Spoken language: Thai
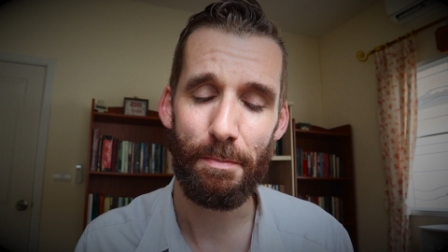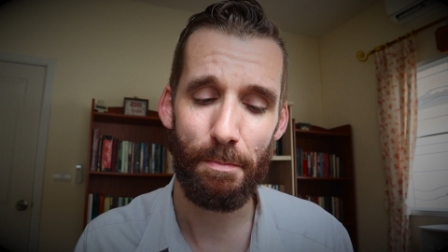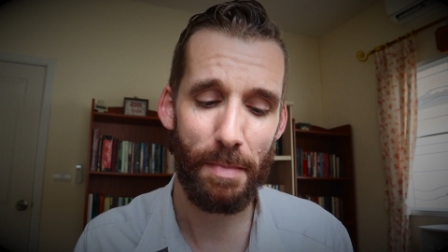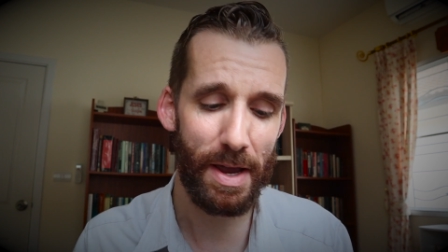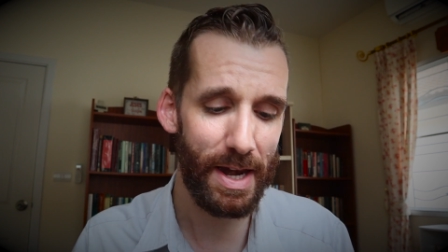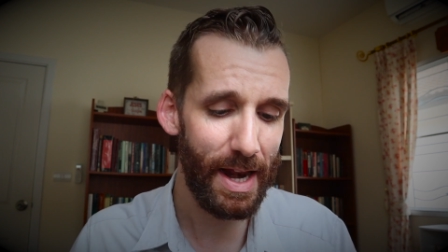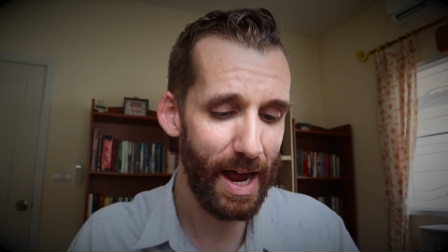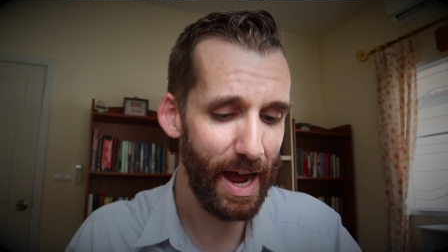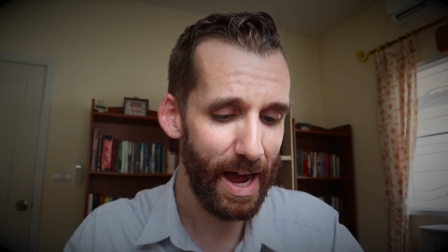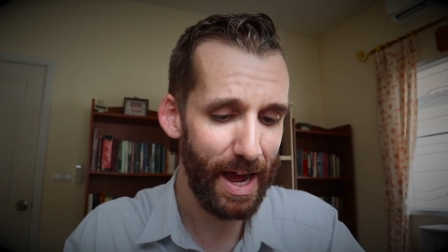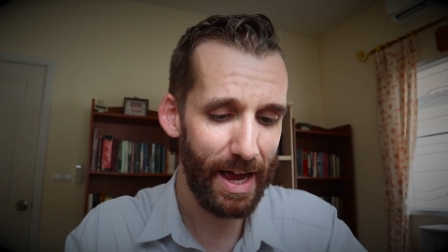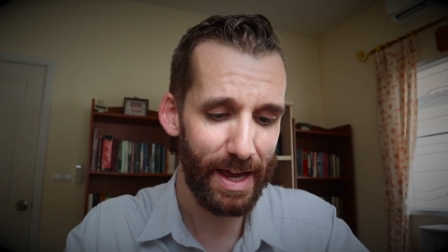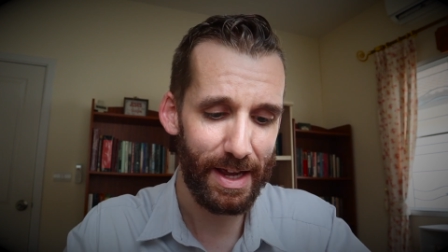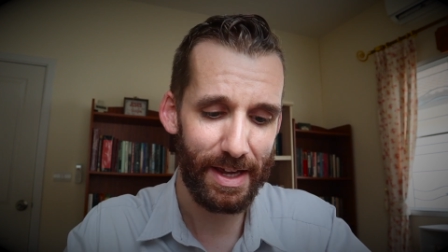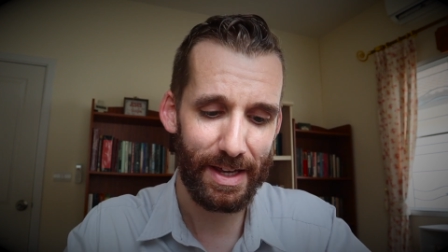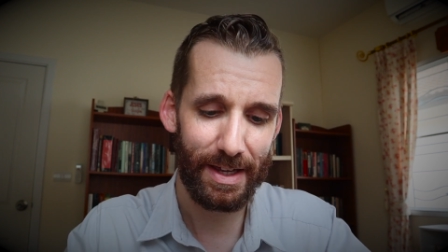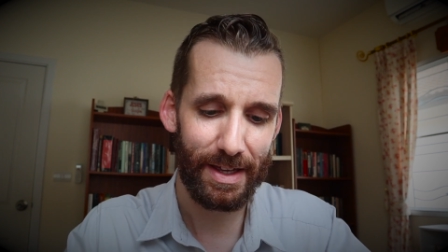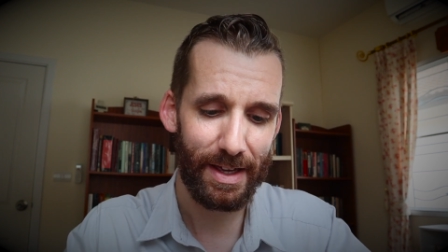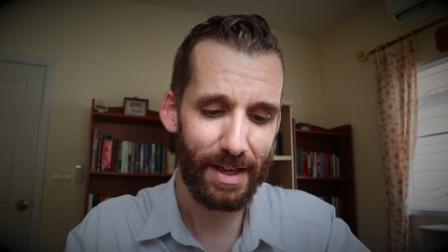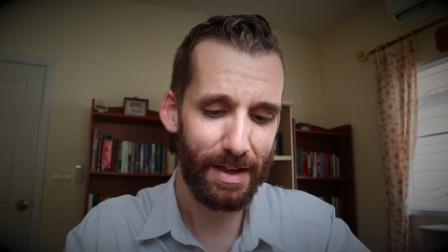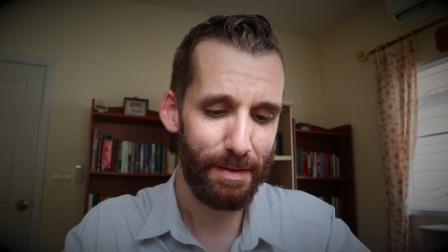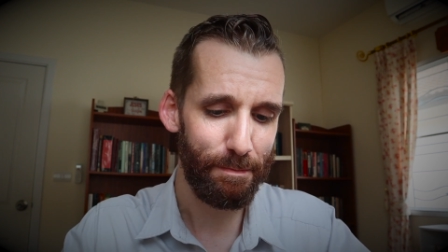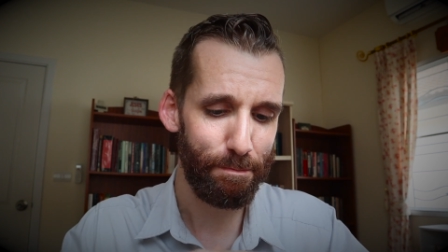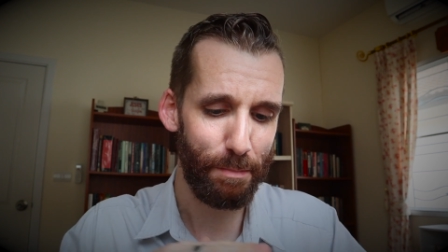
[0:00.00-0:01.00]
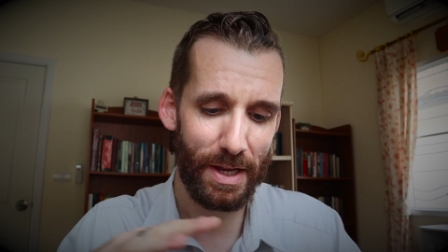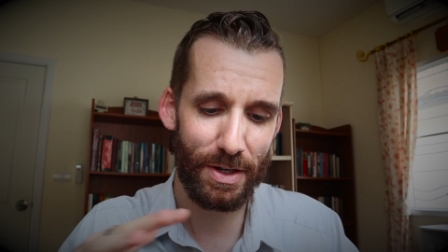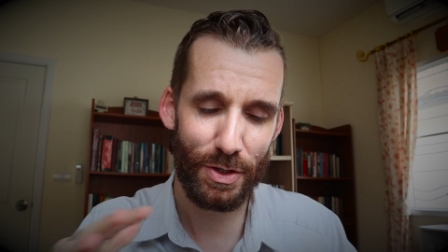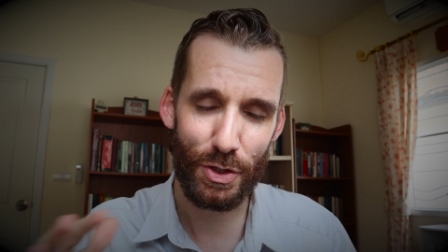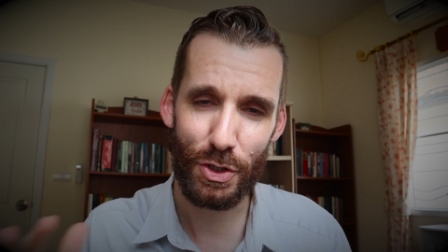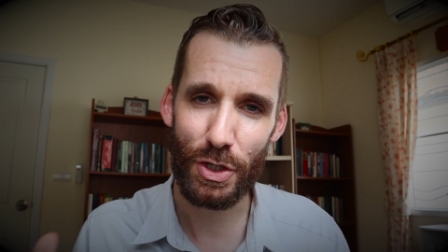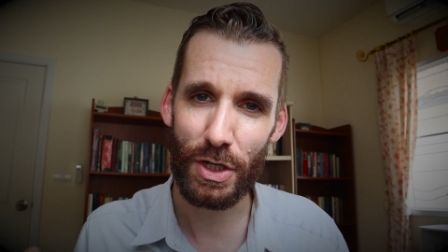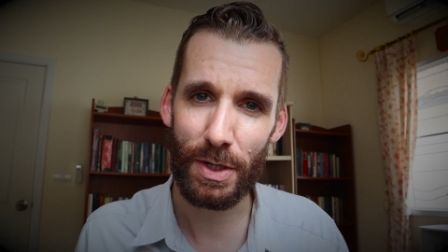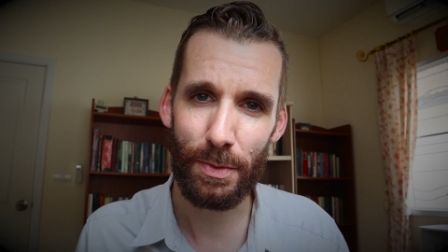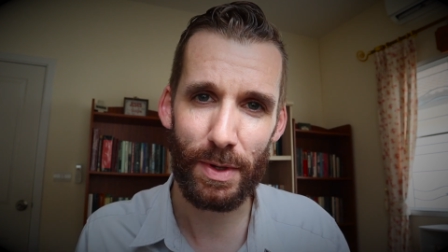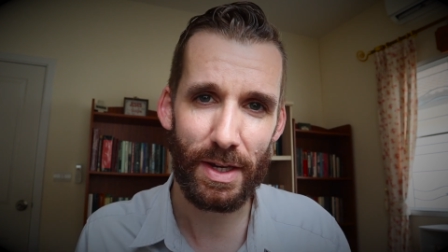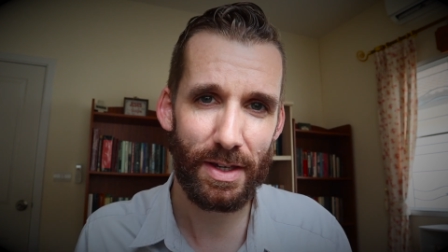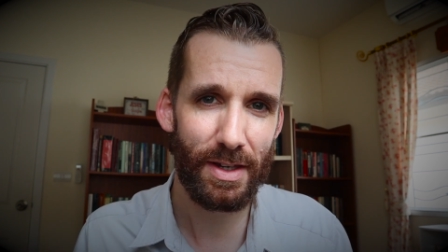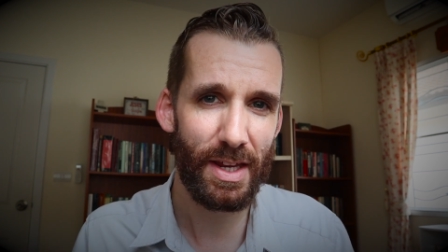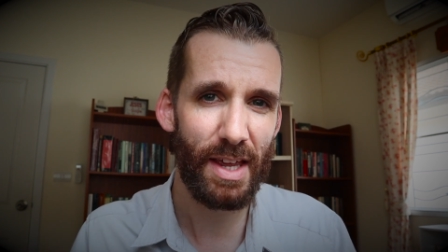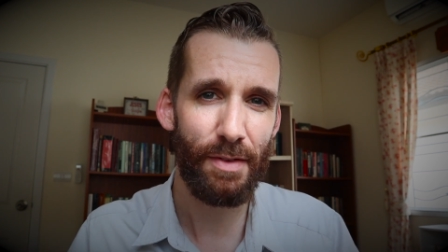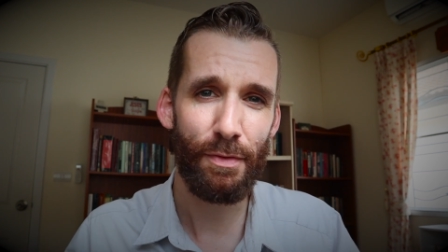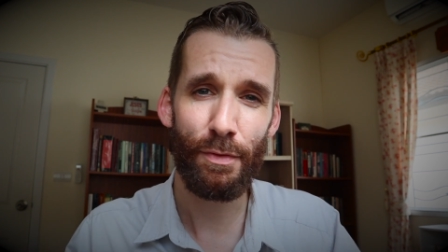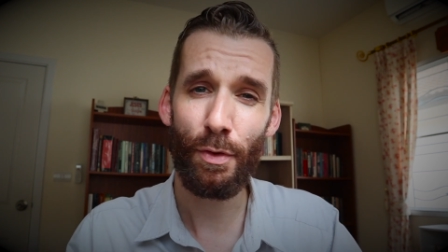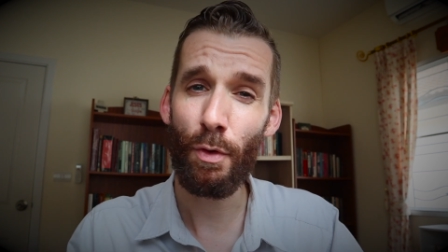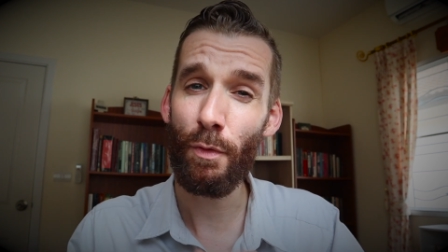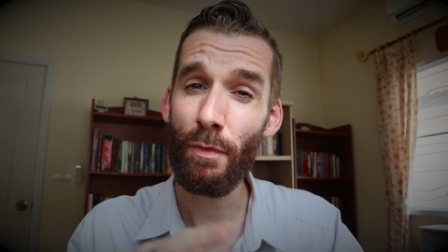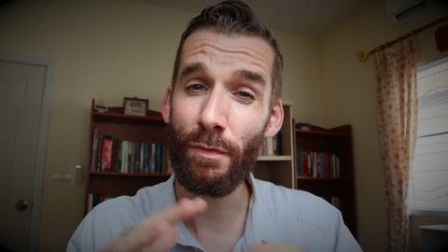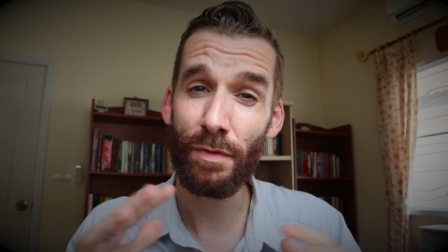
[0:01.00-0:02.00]
ไม่ได้เป็นชีวิตที่
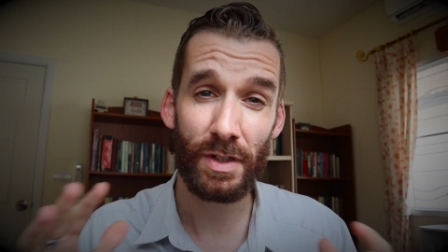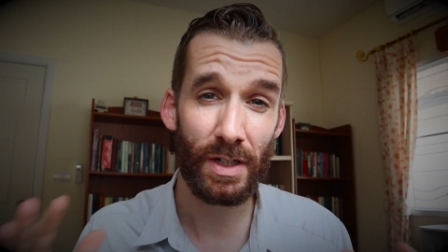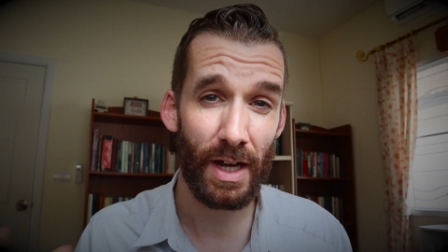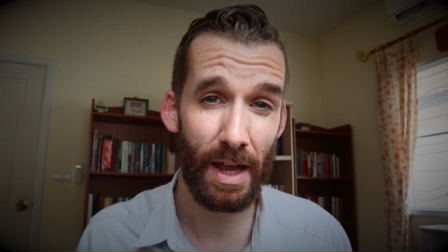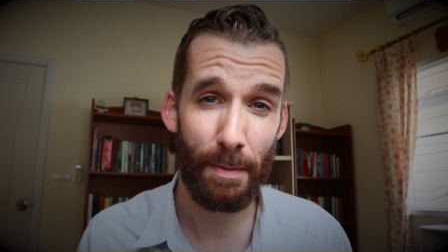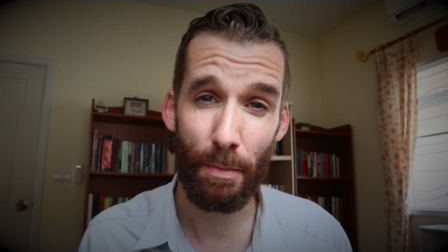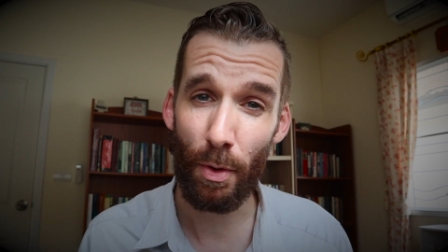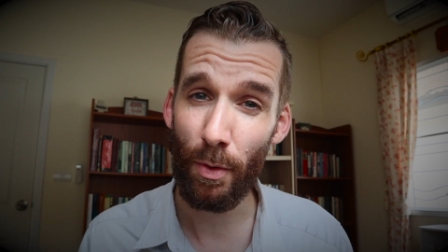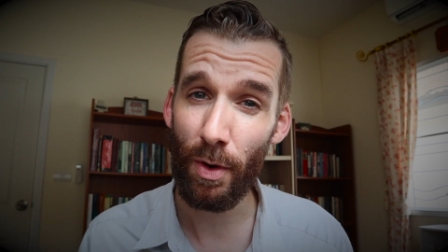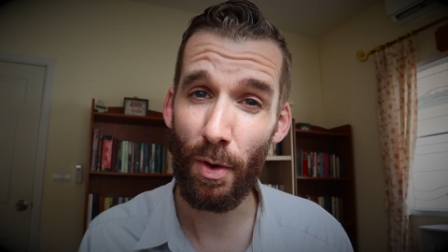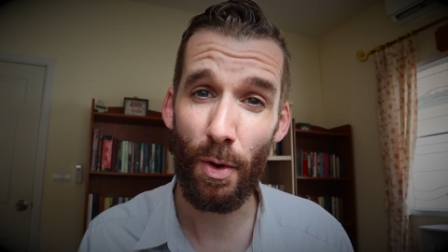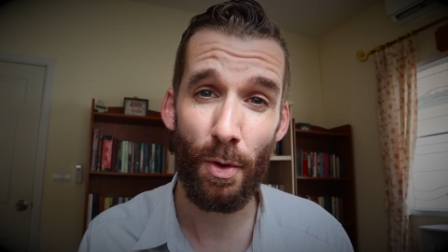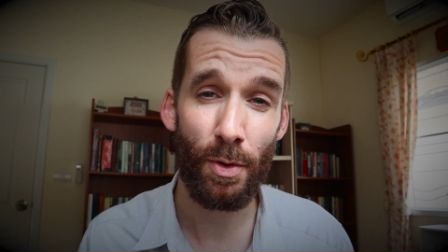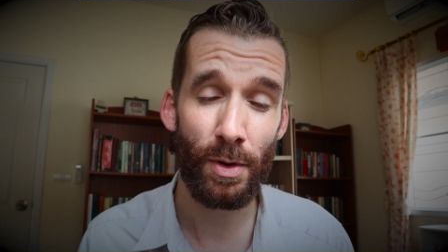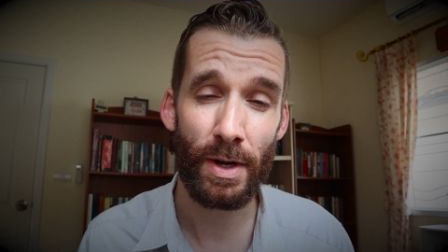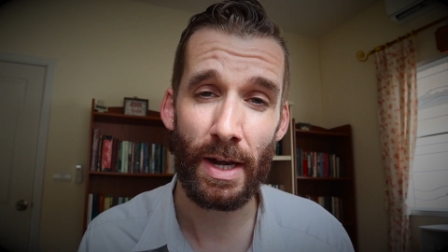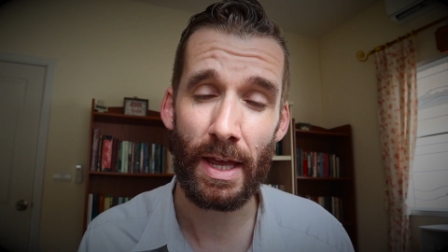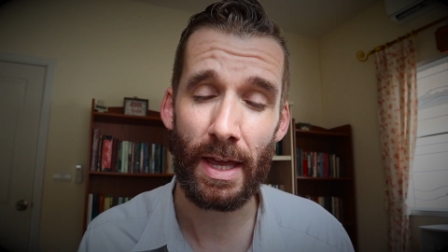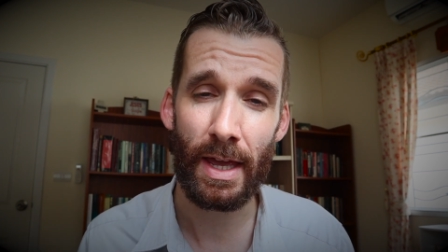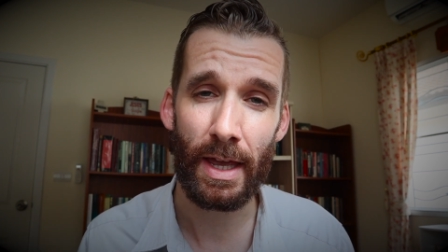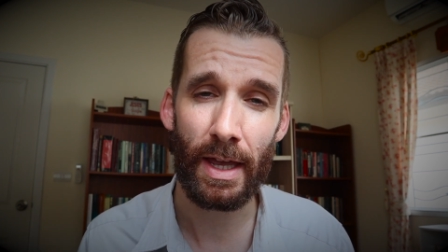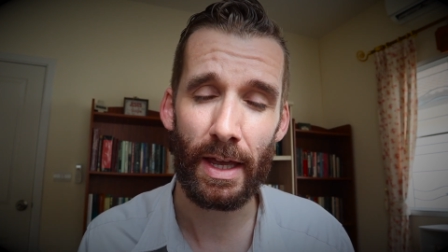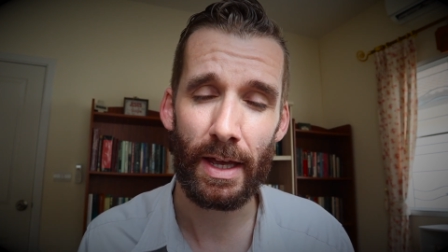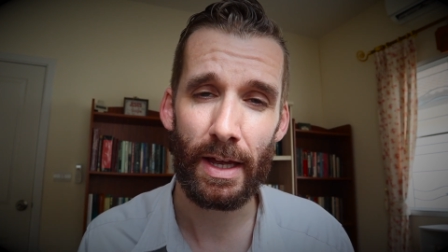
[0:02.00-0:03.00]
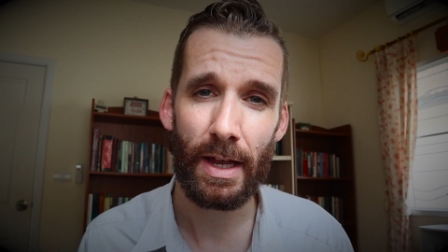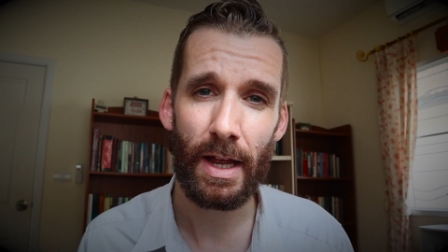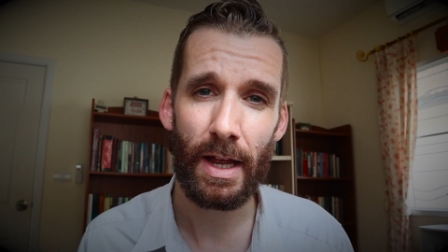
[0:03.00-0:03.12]
ฟุ่มเฟือยบนโลกนี้